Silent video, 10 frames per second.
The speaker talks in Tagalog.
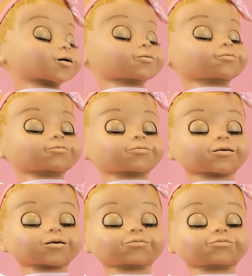Ayan,
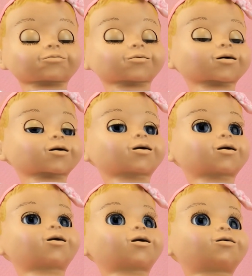may, maririnig
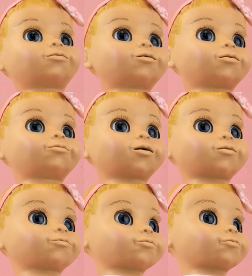kayo mga funny
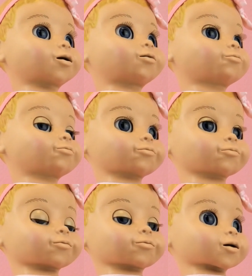sounds galing sa
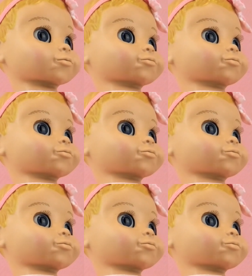kanya.